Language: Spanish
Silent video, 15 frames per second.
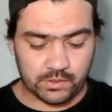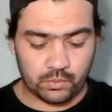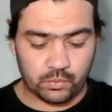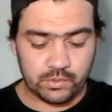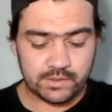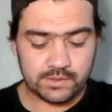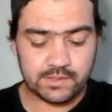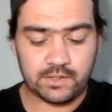
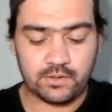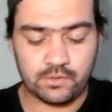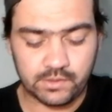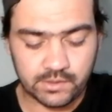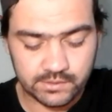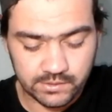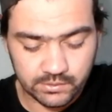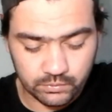Un entrenador
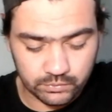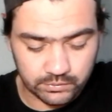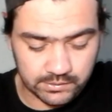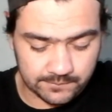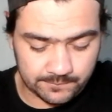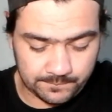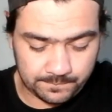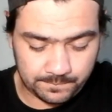que te
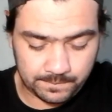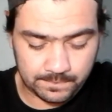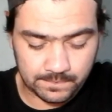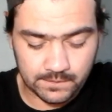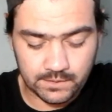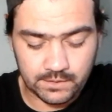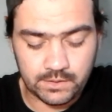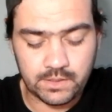guste,
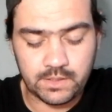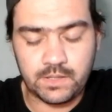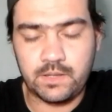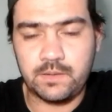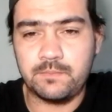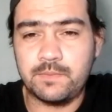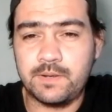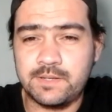
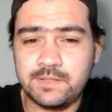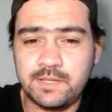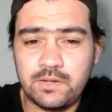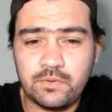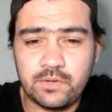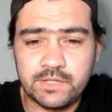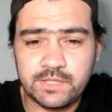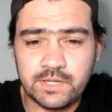
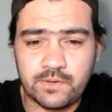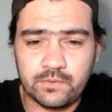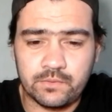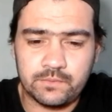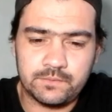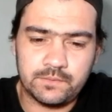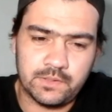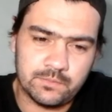Marcelo Gallardo,
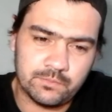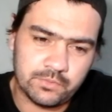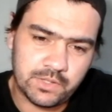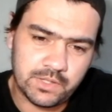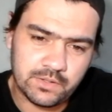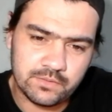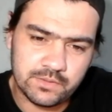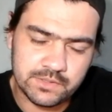el
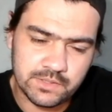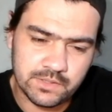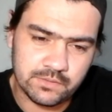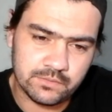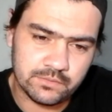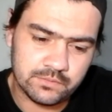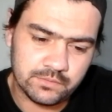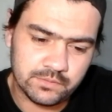muñeco
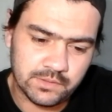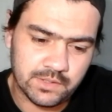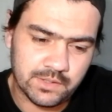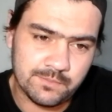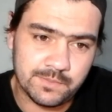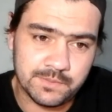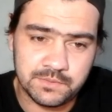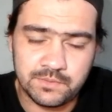Gallardo, que
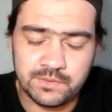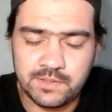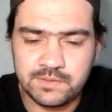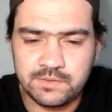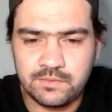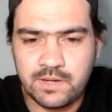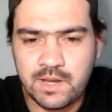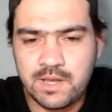empezó en
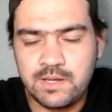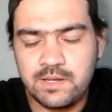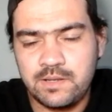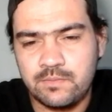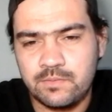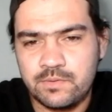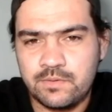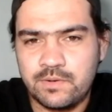Nacional y
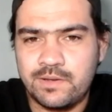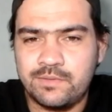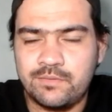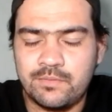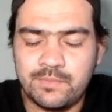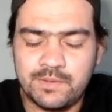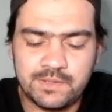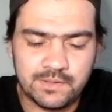bueno,
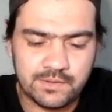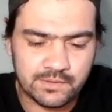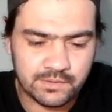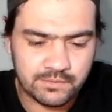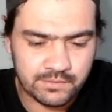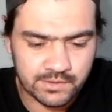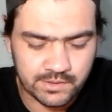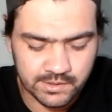actualmente en
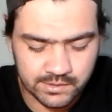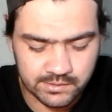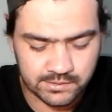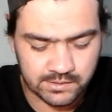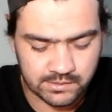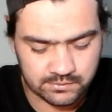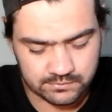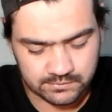River
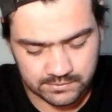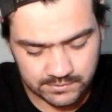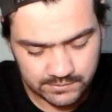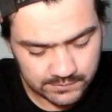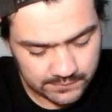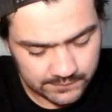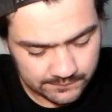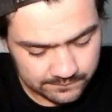Argentino.
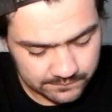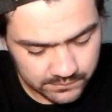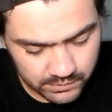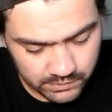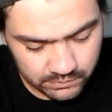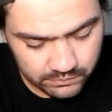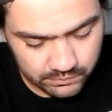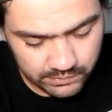
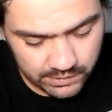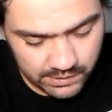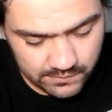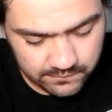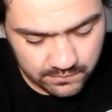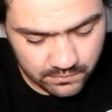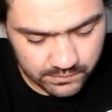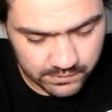¿Tu liga
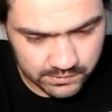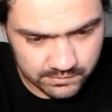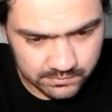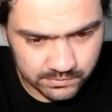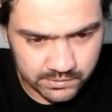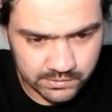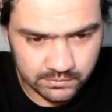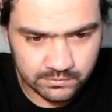favorita?
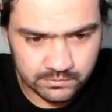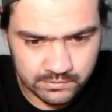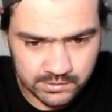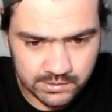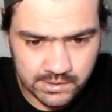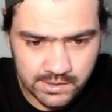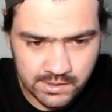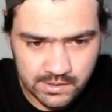Bueno,
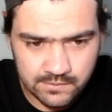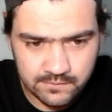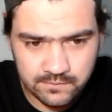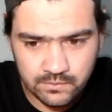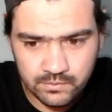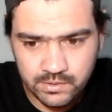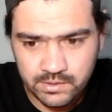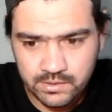liga
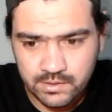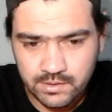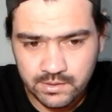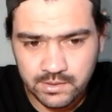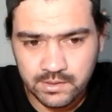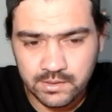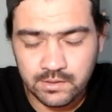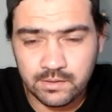favorita,
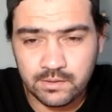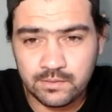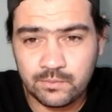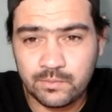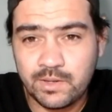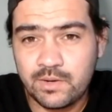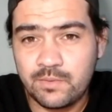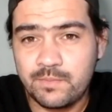eh,
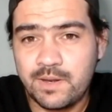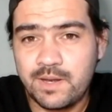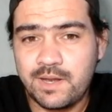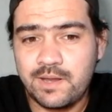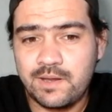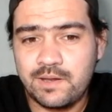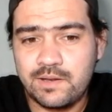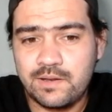voy a nombrar
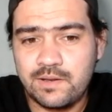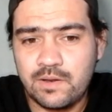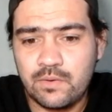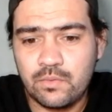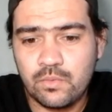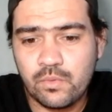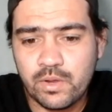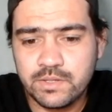la,
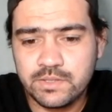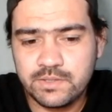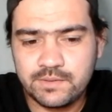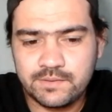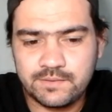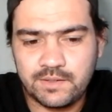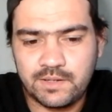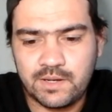uruguaya,
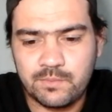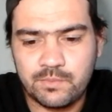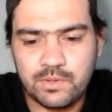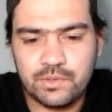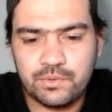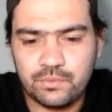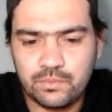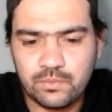el
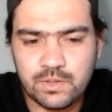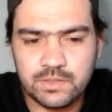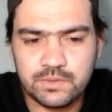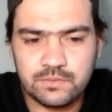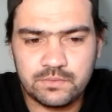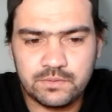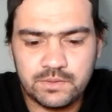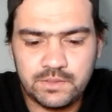campeonato
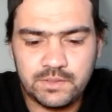uruguayo,